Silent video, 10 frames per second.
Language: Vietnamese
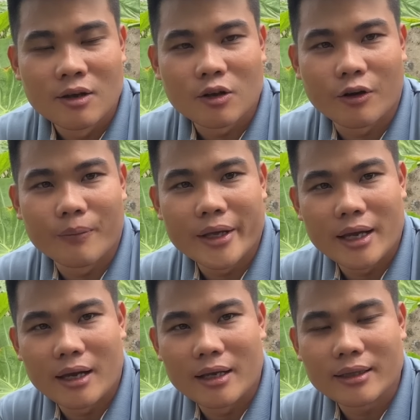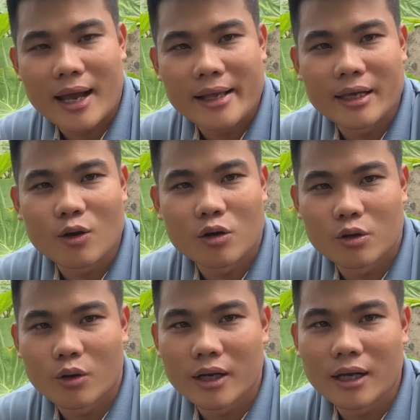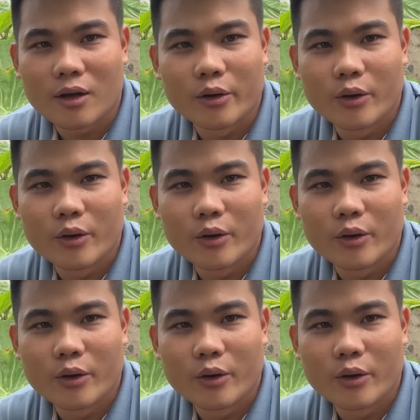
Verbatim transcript: còn bây giờ hiện tại thì con ruột hay là con